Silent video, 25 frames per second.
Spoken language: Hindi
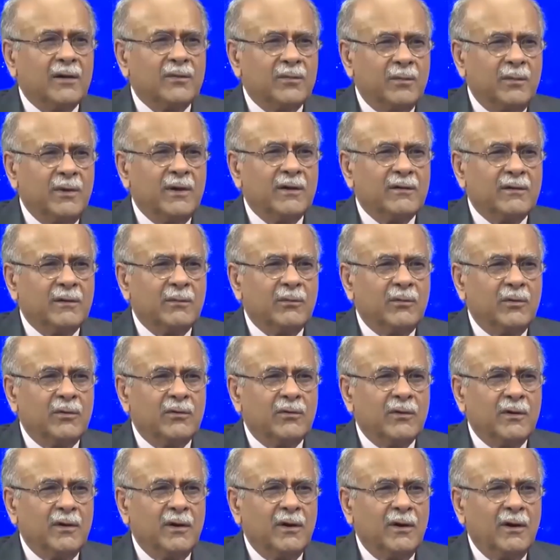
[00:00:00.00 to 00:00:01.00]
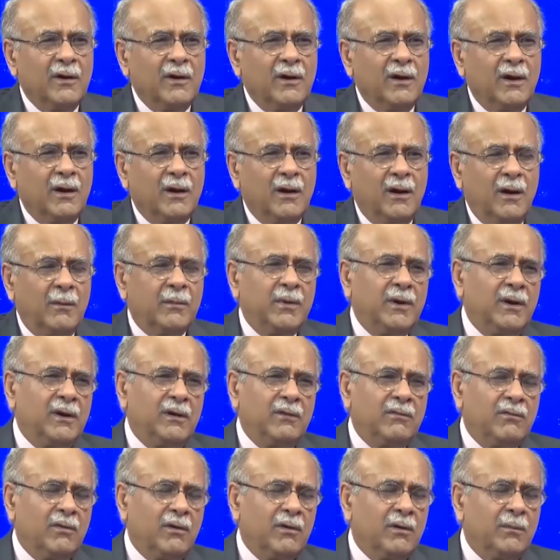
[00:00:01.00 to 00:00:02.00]
हाथ में है सब कुछ
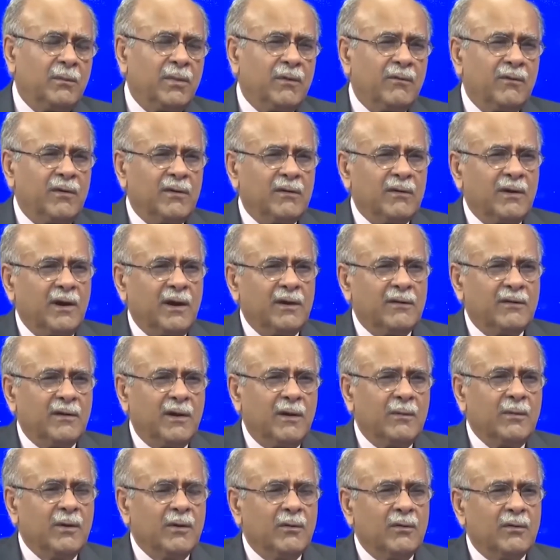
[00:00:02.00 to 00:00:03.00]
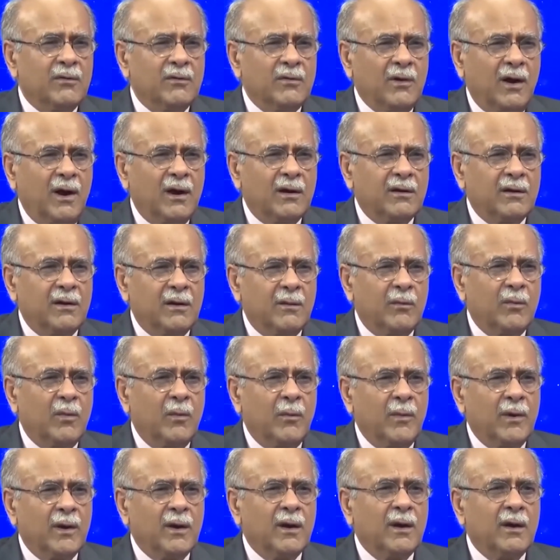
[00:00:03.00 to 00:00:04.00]
अभी चौरी परवेज़ लाई साहब ने कोई साठ अरब
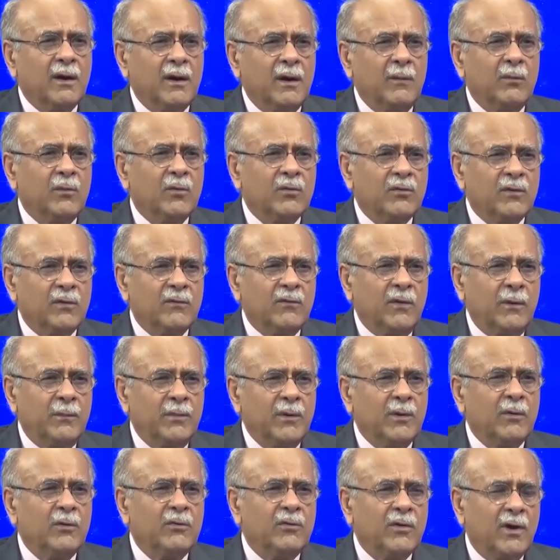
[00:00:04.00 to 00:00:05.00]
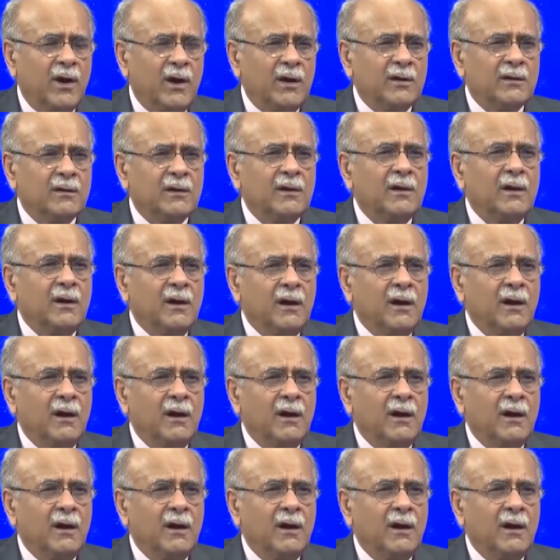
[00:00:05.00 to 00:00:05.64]
रुपए के करीब तो सिर्फ अपनी गुजरात